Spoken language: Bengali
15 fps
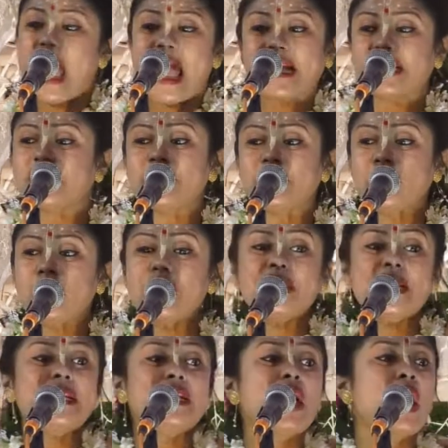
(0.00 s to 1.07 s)
একদিন দুই
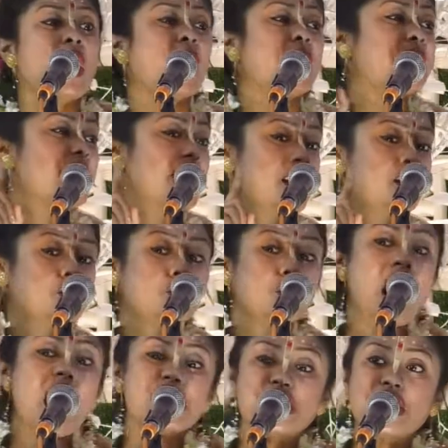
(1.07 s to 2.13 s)
দিন ন
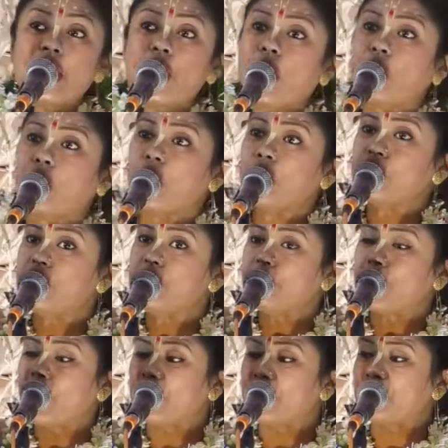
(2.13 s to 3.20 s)
চুরাশি লক্ষ জনই
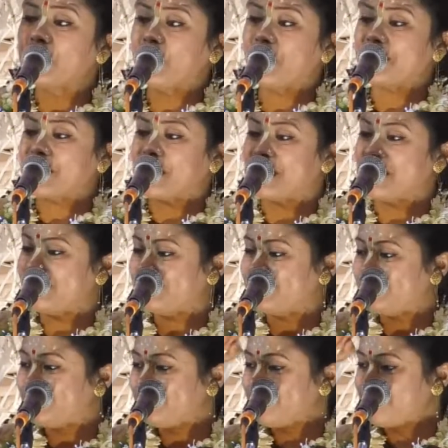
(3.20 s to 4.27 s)
ভ্রমণ করেছি
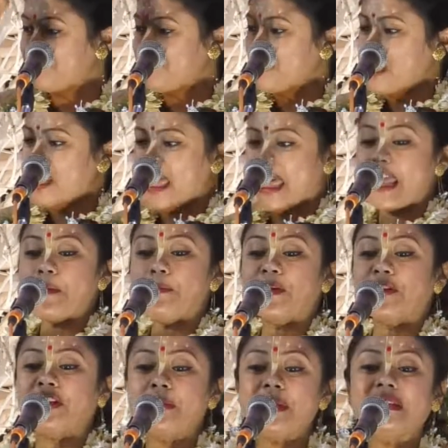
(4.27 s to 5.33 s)
এই
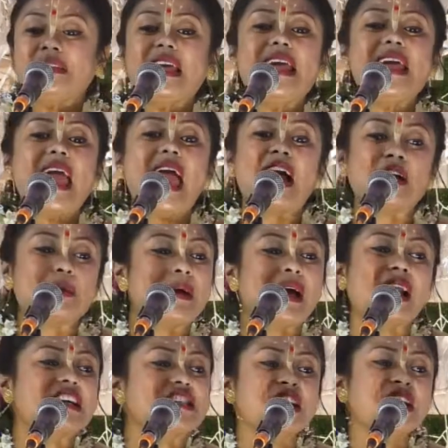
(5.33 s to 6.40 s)
পৃথিবীতে একবার
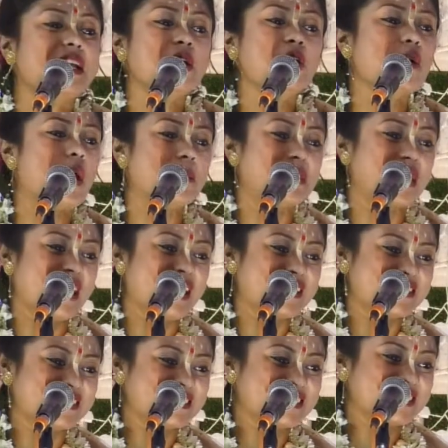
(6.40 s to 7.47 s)
আসিনি গো আমরা
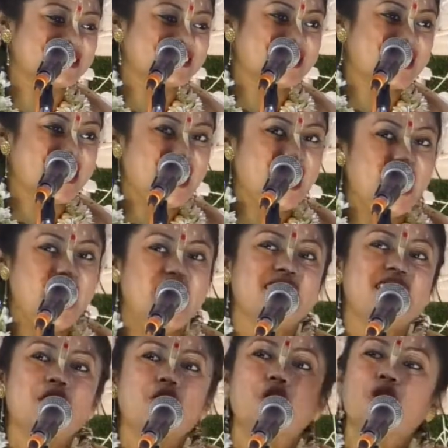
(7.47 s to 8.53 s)
এই
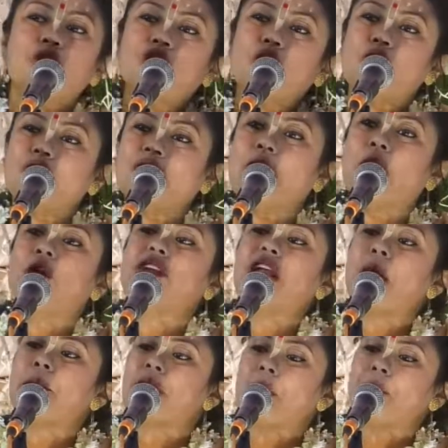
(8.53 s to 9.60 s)
যে সুন্দর দেহটা
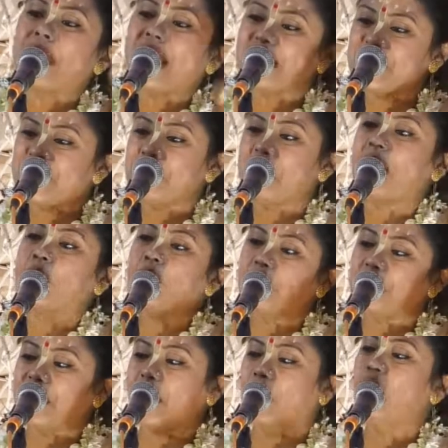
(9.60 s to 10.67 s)
আমরা পেয়েছি মানব
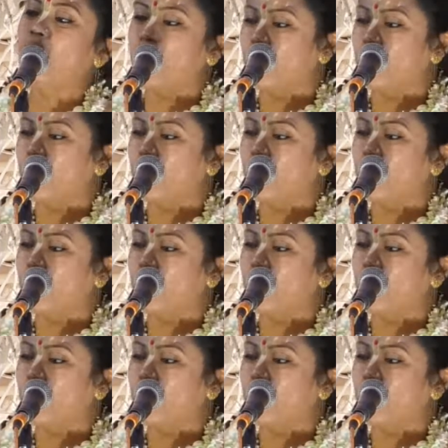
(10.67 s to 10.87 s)
দেহ